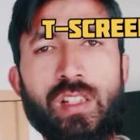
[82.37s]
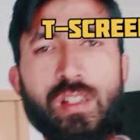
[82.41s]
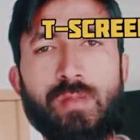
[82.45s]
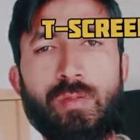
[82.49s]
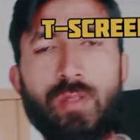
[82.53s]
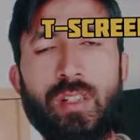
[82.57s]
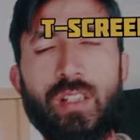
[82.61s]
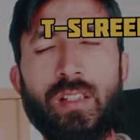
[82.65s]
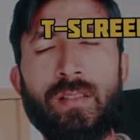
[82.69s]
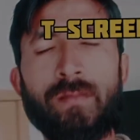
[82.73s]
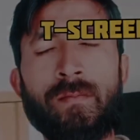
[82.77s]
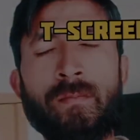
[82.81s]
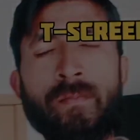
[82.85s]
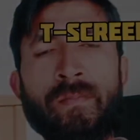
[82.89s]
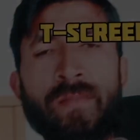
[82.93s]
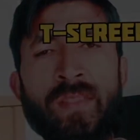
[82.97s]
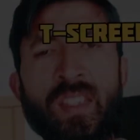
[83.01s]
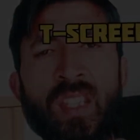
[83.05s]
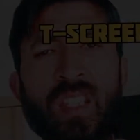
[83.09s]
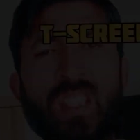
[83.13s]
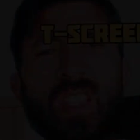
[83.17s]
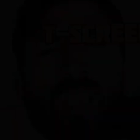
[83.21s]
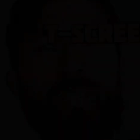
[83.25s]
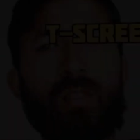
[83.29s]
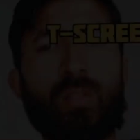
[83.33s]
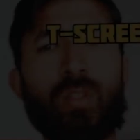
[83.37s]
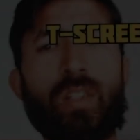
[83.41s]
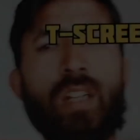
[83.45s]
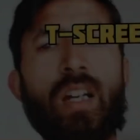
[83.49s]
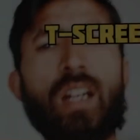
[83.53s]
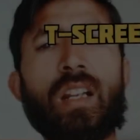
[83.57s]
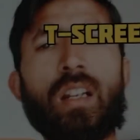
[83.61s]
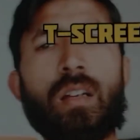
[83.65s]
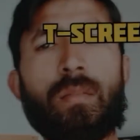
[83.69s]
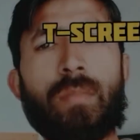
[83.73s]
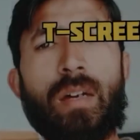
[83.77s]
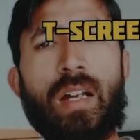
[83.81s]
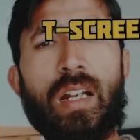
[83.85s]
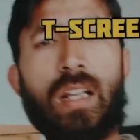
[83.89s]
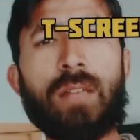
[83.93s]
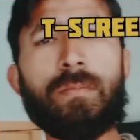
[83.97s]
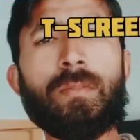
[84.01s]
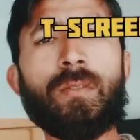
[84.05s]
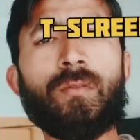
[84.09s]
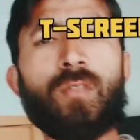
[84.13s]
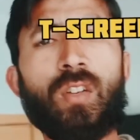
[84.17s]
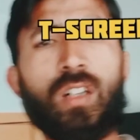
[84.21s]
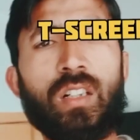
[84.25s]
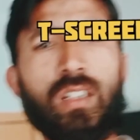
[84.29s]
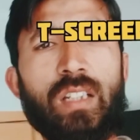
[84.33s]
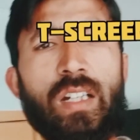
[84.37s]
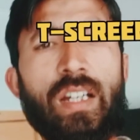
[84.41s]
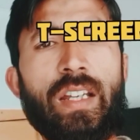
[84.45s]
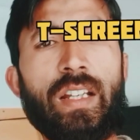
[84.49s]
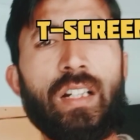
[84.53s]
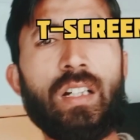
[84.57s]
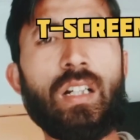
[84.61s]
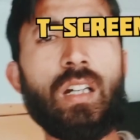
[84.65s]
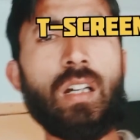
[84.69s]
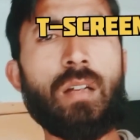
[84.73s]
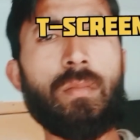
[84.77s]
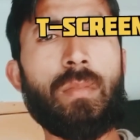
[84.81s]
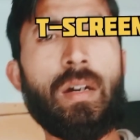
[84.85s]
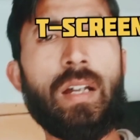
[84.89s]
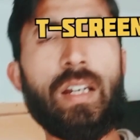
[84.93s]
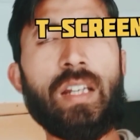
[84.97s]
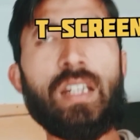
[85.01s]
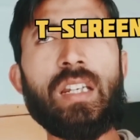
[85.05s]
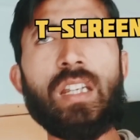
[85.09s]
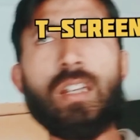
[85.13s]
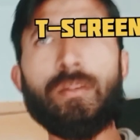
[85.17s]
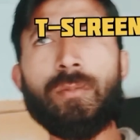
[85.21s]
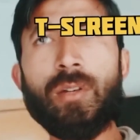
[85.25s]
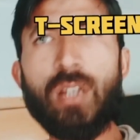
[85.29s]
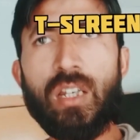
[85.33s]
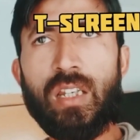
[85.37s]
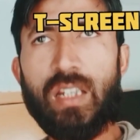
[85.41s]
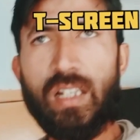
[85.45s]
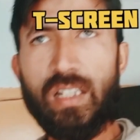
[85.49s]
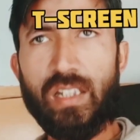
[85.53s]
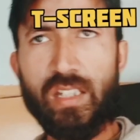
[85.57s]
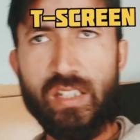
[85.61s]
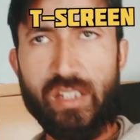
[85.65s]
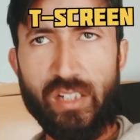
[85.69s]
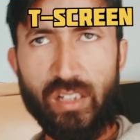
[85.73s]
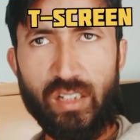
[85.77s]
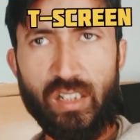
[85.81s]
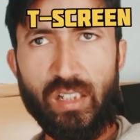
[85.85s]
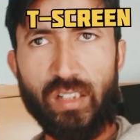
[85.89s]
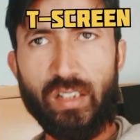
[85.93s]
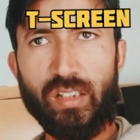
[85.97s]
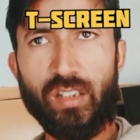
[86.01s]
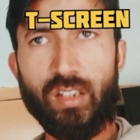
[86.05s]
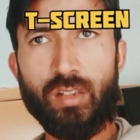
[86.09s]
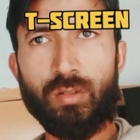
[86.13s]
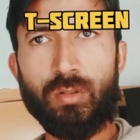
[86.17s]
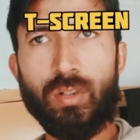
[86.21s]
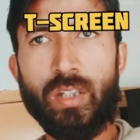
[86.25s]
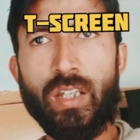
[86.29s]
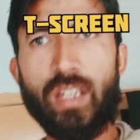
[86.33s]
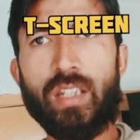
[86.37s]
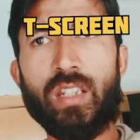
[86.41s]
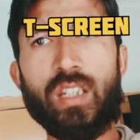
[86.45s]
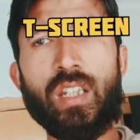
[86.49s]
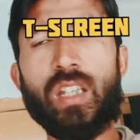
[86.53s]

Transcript: पर तो यार हमारा भी वक्त आएगा हमारे लिए भी अल्लाह ने जगह रखी हुई है